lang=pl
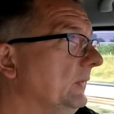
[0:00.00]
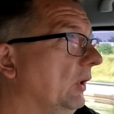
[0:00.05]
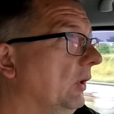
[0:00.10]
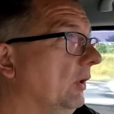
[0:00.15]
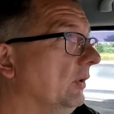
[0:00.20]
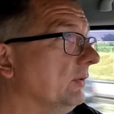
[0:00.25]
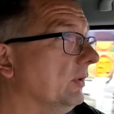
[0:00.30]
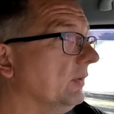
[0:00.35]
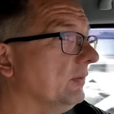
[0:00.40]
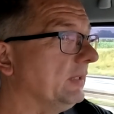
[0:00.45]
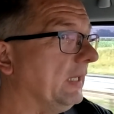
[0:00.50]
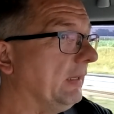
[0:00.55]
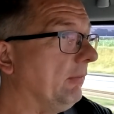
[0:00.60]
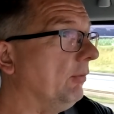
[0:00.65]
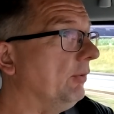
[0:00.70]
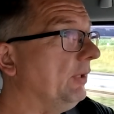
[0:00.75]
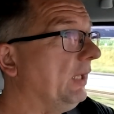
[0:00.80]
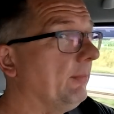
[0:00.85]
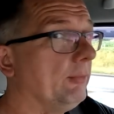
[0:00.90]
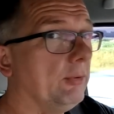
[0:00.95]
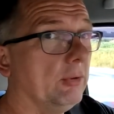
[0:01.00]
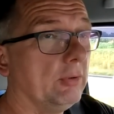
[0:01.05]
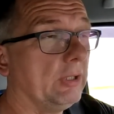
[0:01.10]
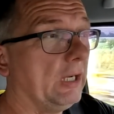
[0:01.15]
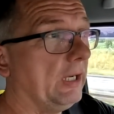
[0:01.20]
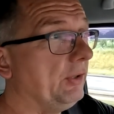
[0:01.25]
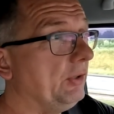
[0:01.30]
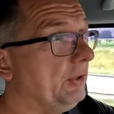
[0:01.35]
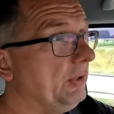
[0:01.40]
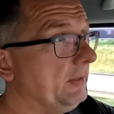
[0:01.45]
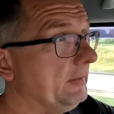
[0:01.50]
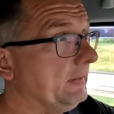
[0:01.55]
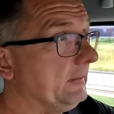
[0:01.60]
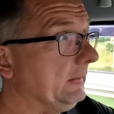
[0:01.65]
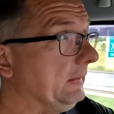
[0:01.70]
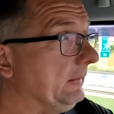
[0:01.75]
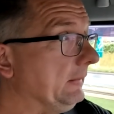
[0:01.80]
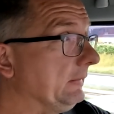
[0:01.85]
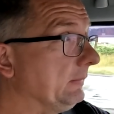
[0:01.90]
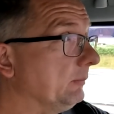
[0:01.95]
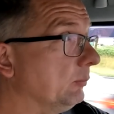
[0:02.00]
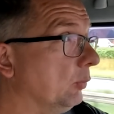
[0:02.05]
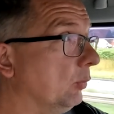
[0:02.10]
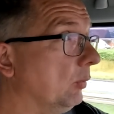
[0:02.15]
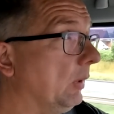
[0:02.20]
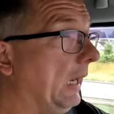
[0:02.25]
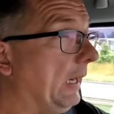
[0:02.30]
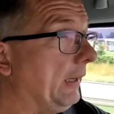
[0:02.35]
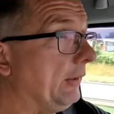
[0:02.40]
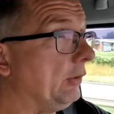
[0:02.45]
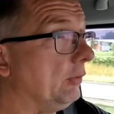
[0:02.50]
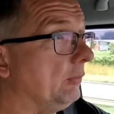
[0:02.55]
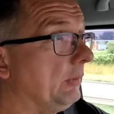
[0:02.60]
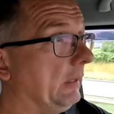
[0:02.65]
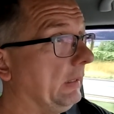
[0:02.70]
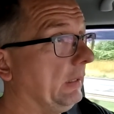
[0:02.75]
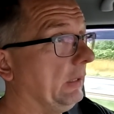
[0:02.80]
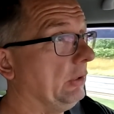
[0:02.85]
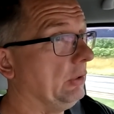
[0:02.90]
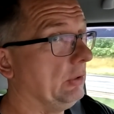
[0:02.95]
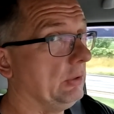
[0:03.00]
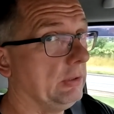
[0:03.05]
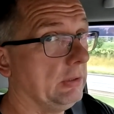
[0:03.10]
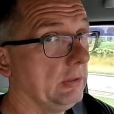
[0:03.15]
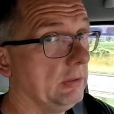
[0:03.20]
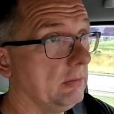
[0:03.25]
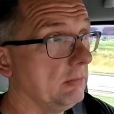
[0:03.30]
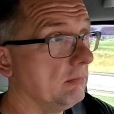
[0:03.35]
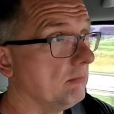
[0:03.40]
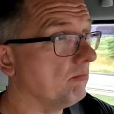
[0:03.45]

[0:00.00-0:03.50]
No, zostało nam do granicy z Bułgarią jakieś